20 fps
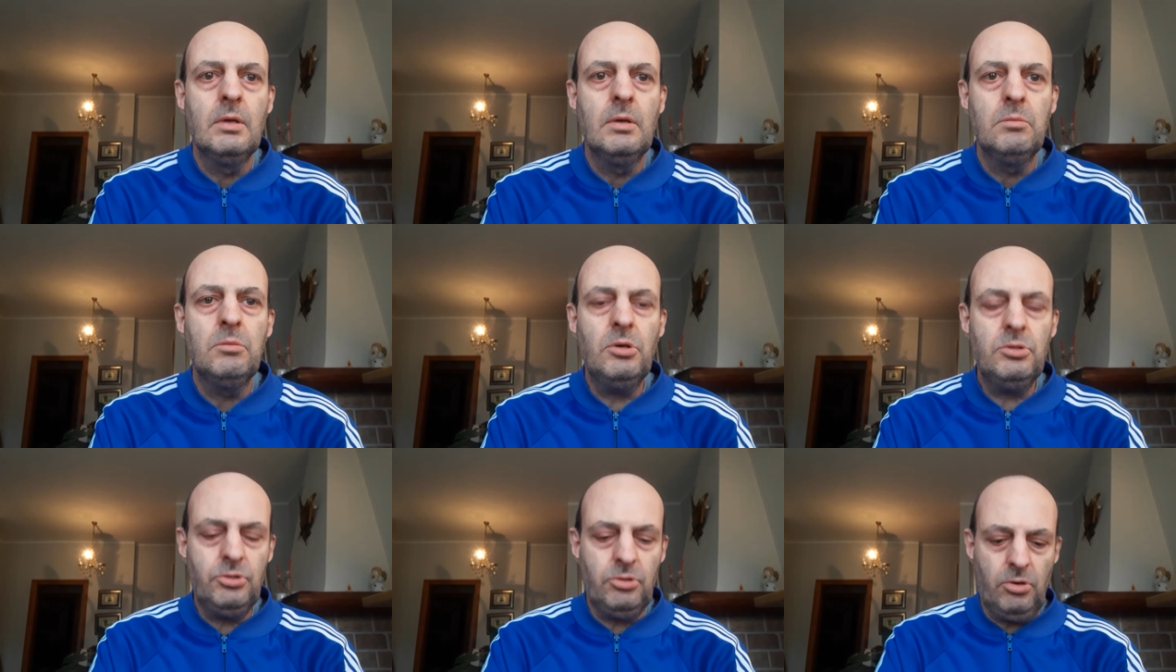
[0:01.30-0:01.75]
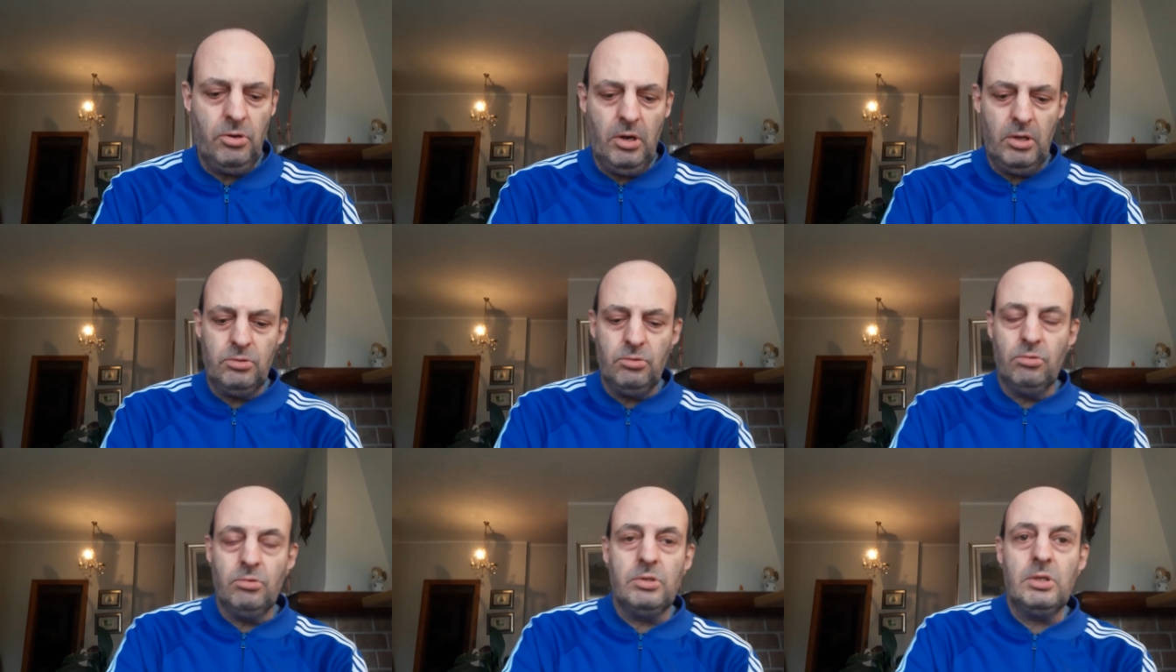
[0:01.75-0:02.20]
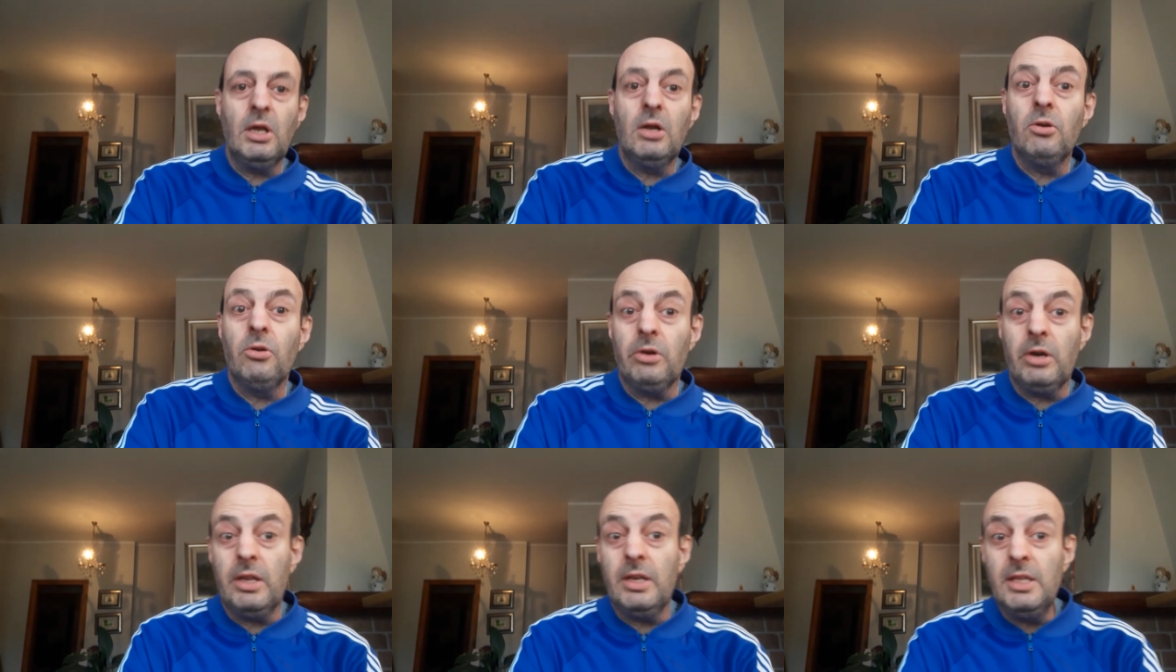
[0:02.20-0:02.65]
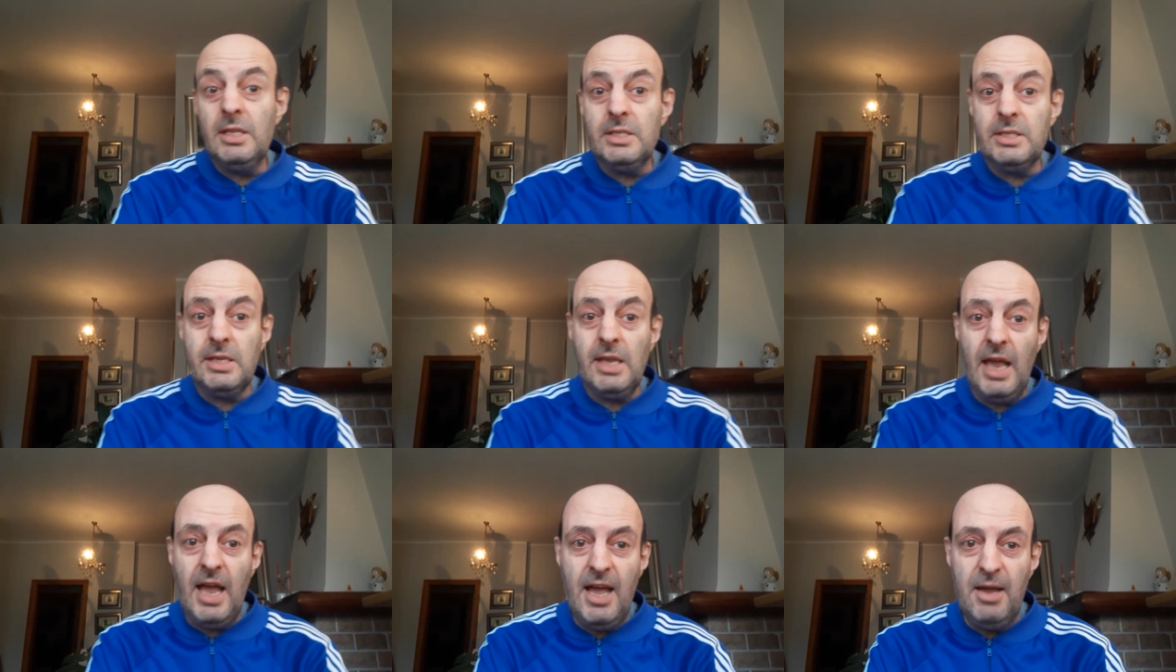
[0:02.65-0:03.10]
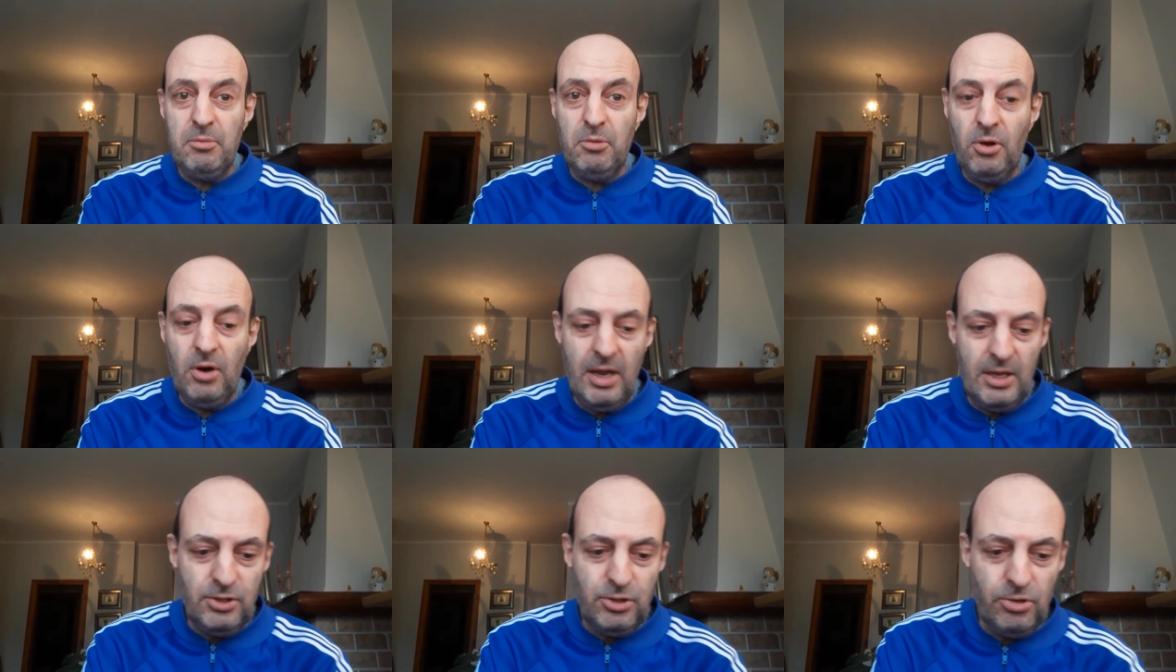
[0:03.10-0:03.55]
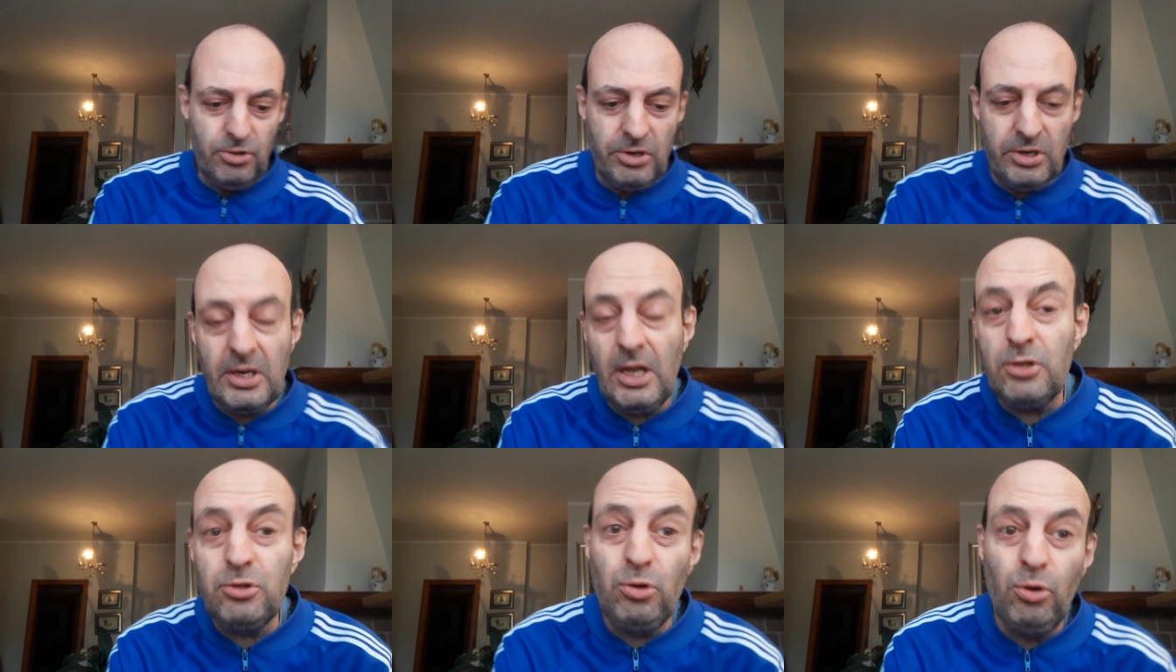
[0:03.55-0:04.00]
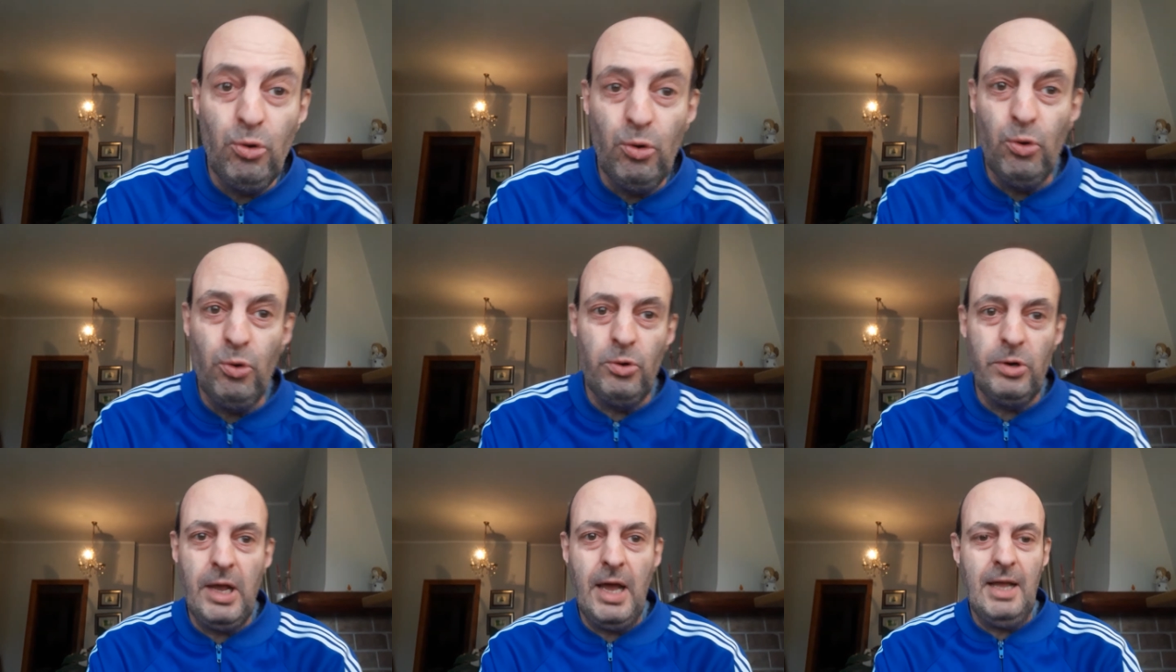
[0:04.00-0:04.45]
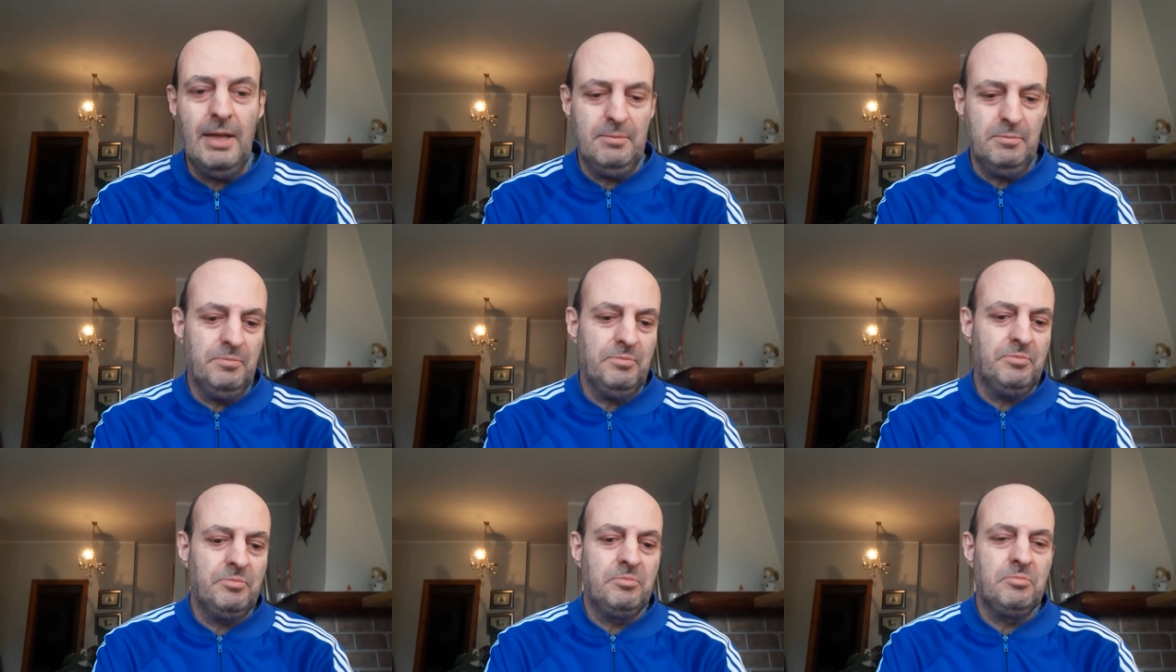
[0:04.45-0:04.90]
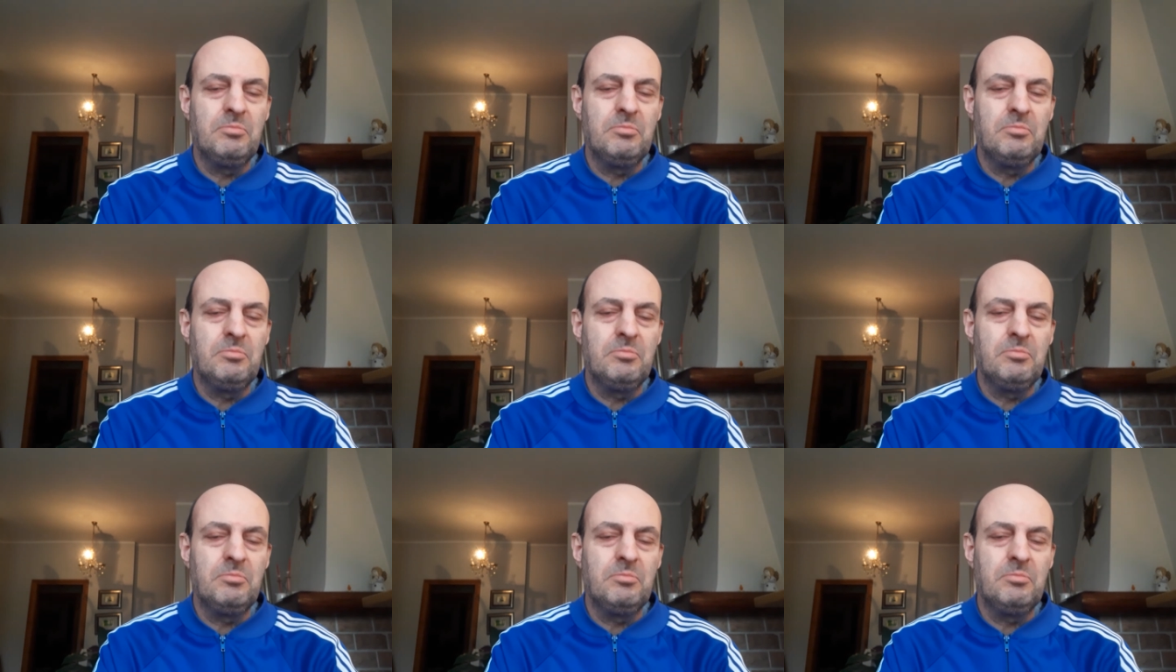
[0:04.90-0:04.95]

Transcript: Buongiorno a tutti, allora iniziamo la giornatona